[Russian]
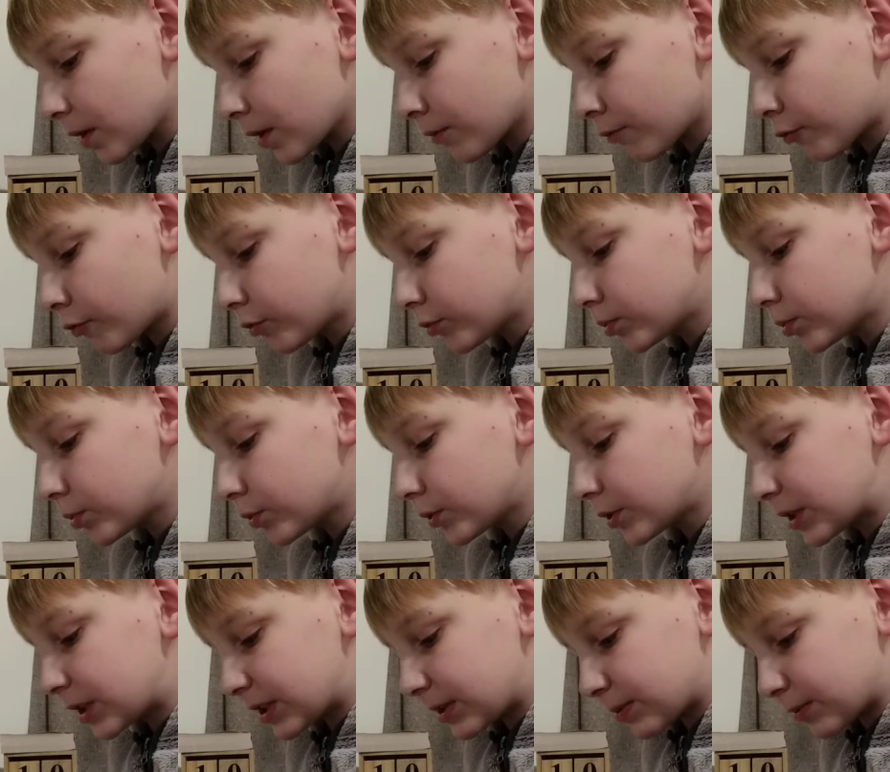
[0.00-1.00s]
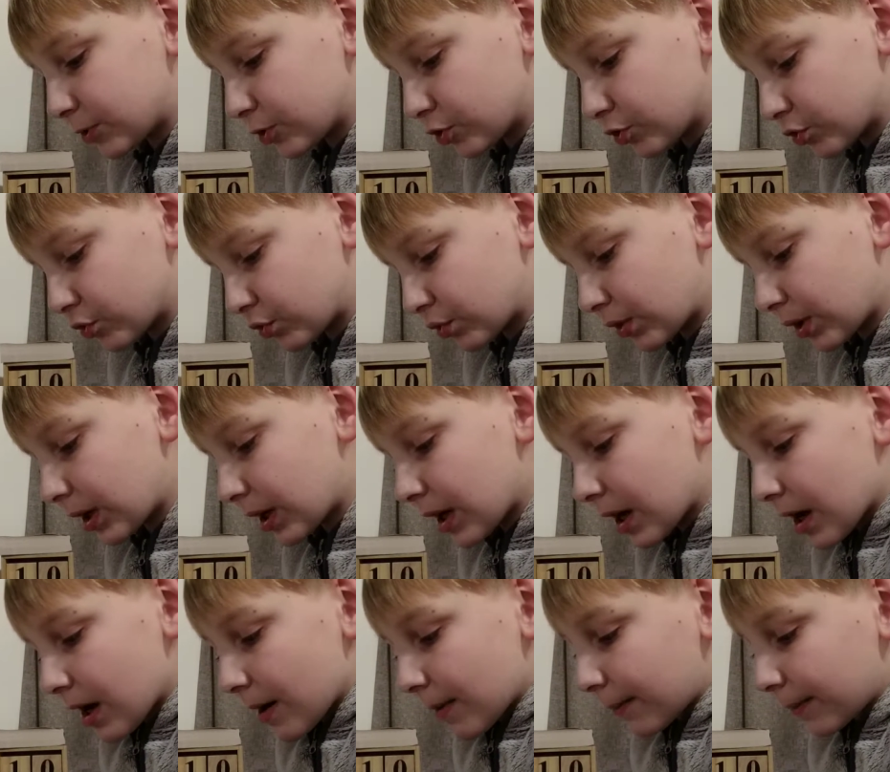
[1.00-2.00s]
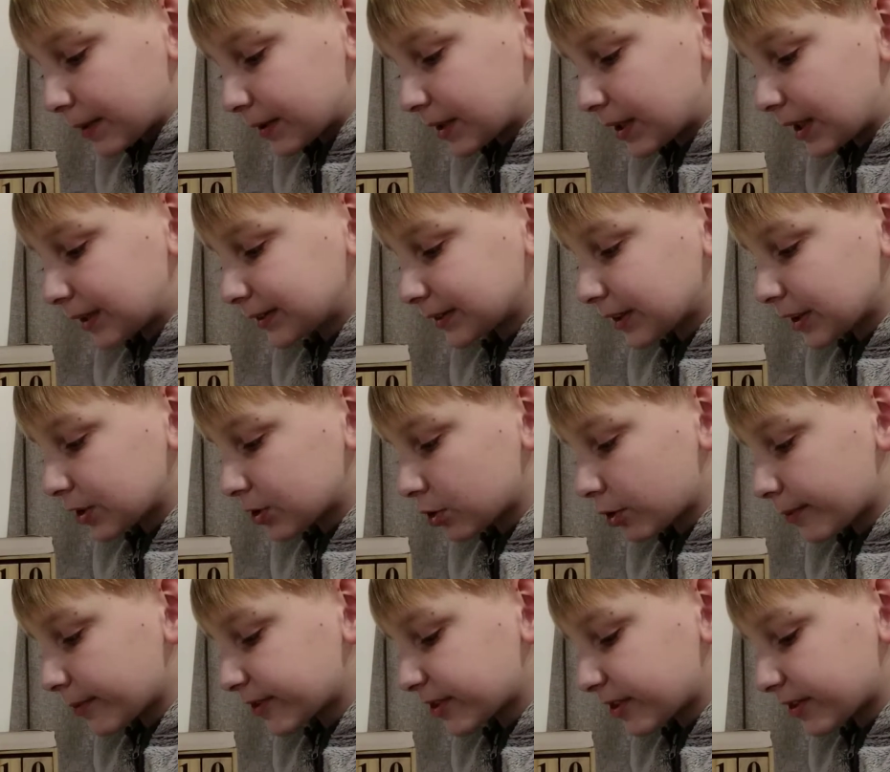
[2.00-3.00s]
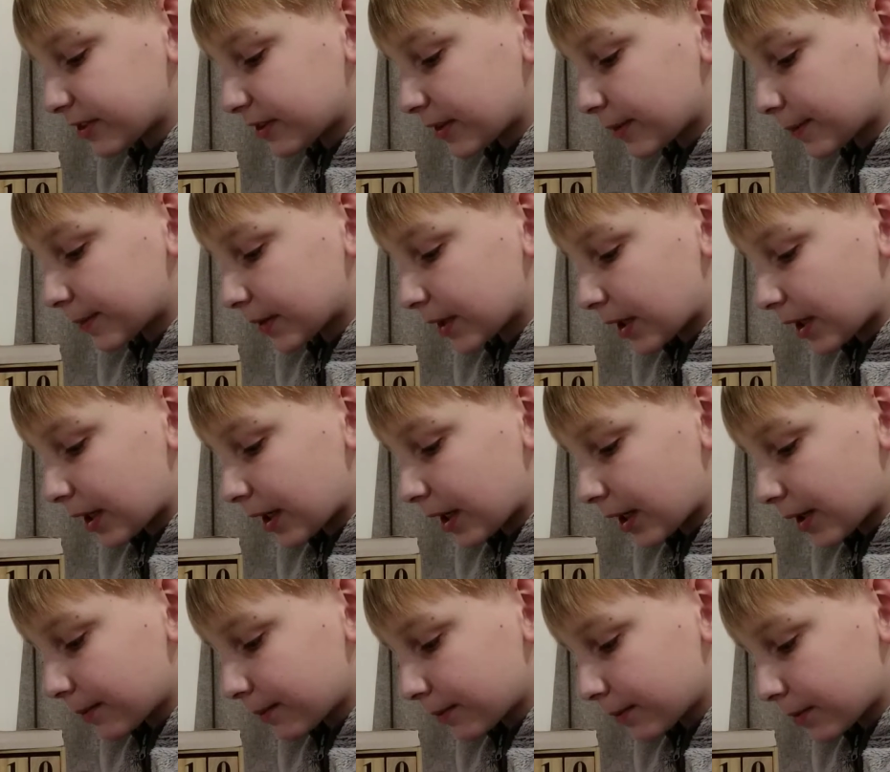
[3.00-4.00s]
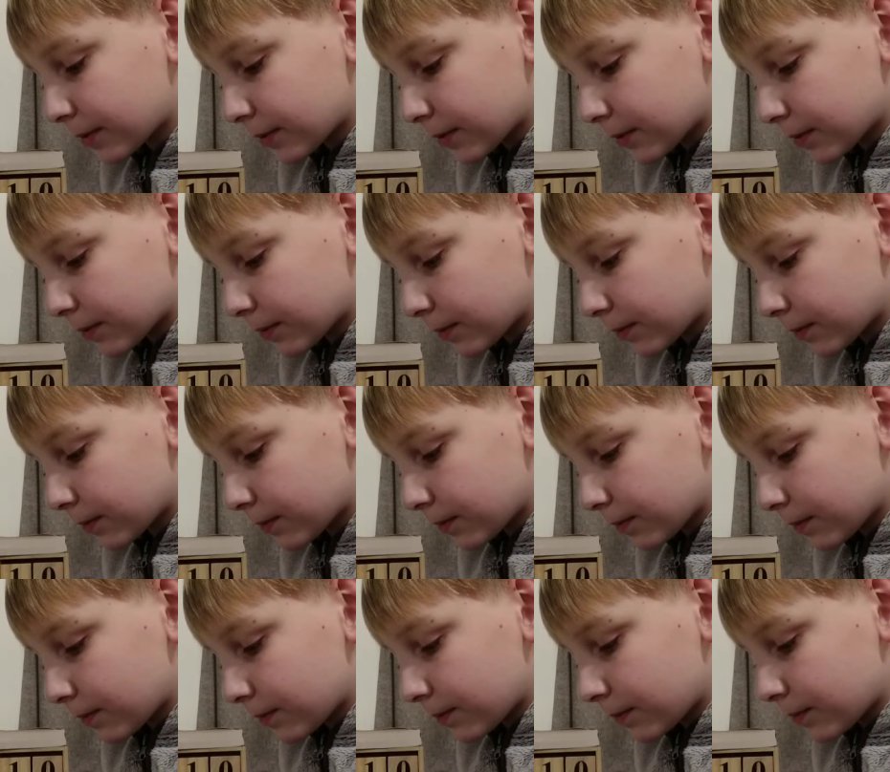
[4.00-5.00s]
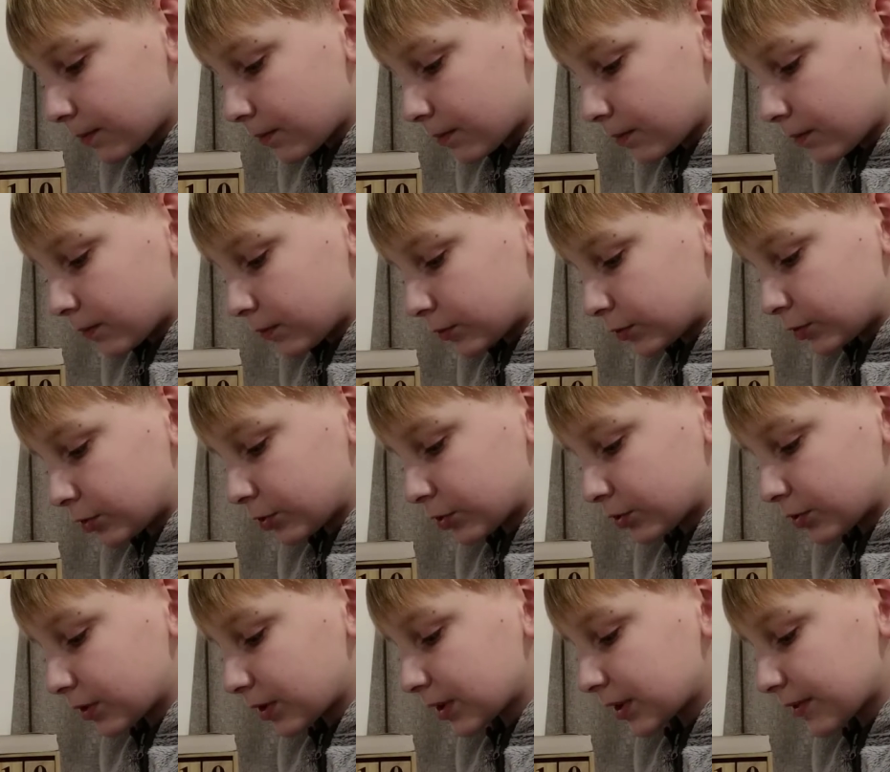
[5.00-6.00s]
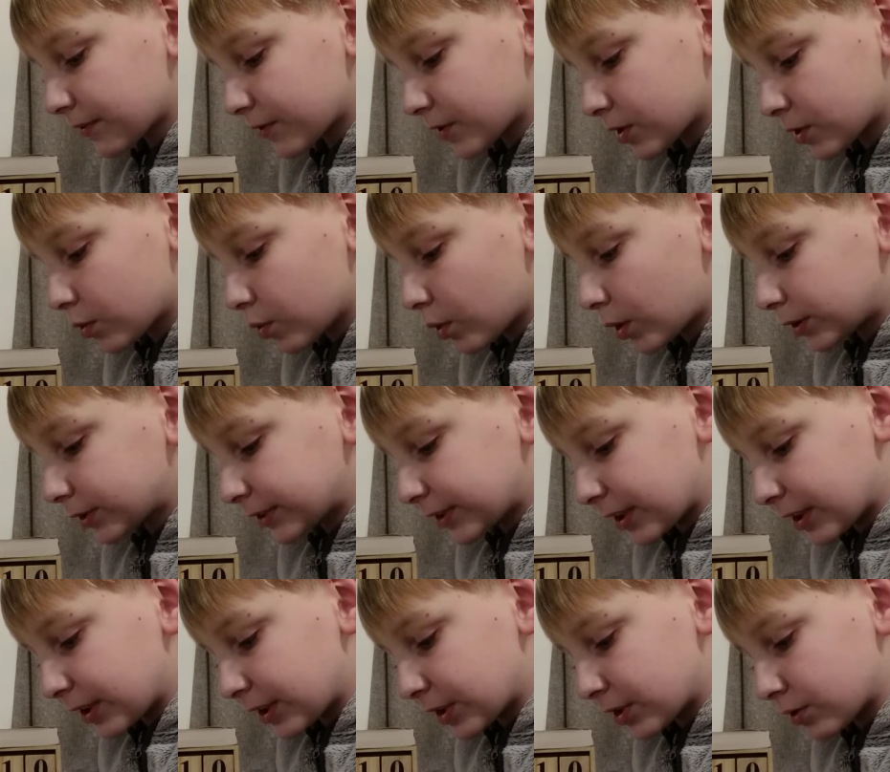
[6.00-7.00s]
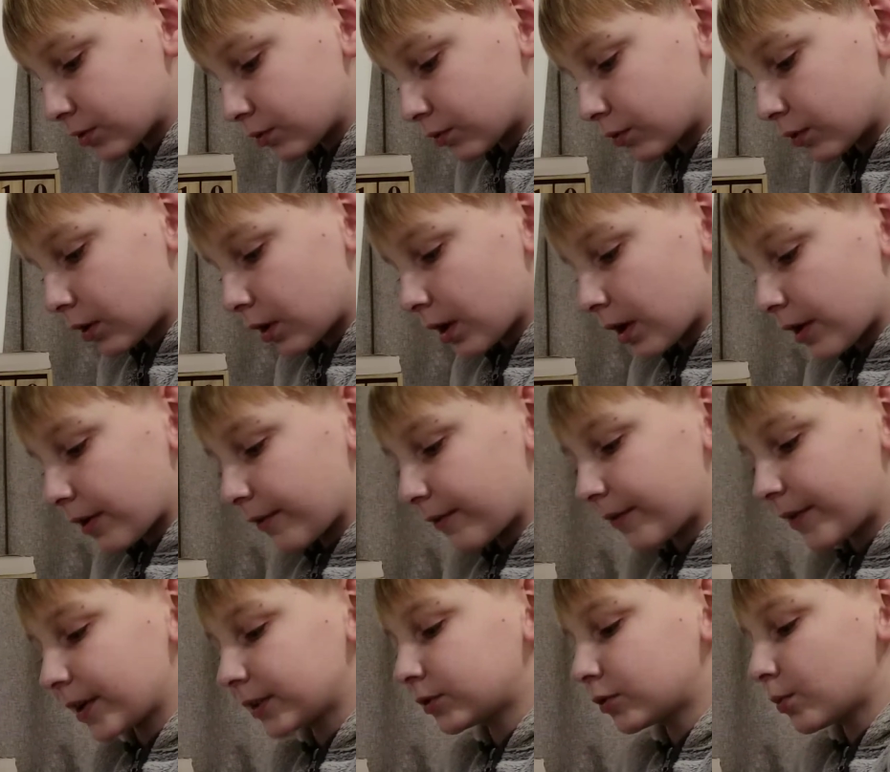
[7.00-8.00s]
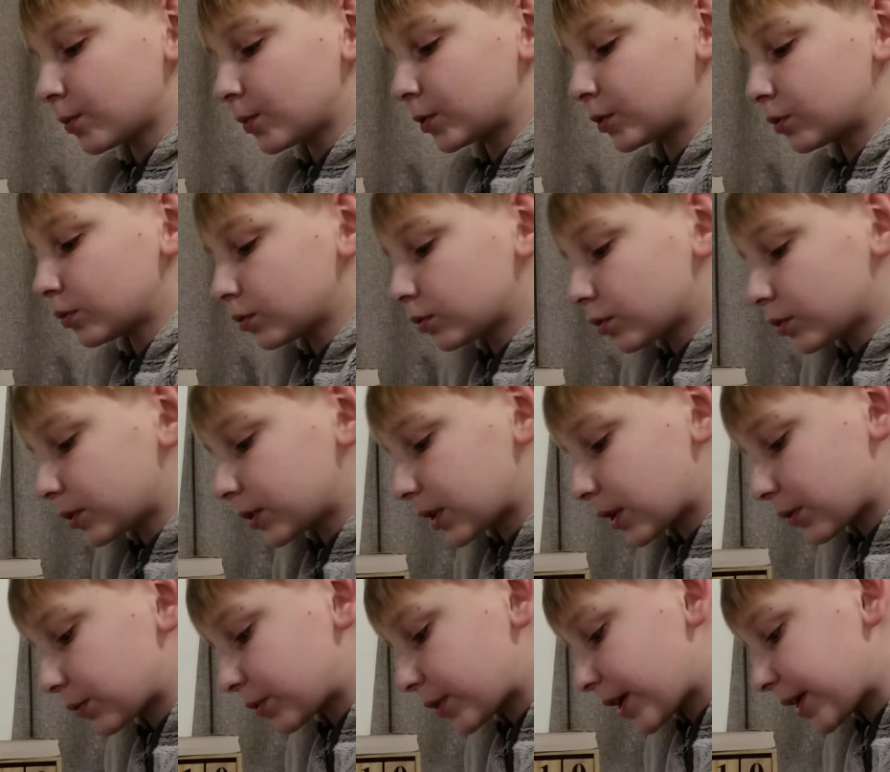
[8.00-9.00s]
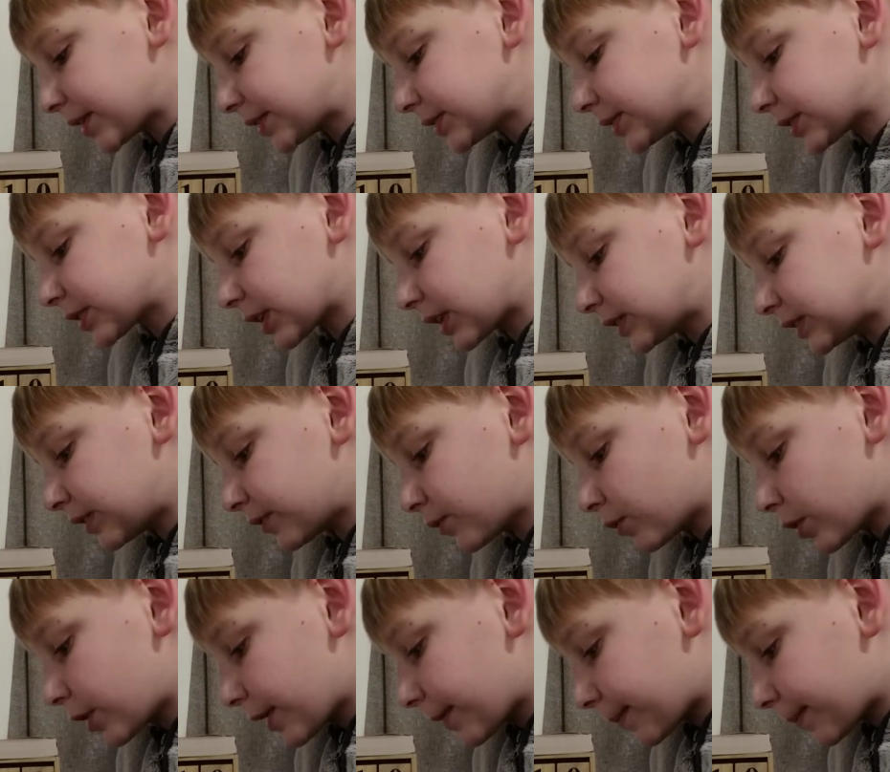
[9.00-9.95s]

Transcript: Вот будет смешно, подарки собственным ногам – ну что за вздор я несу? В эту минуту она ударилась головой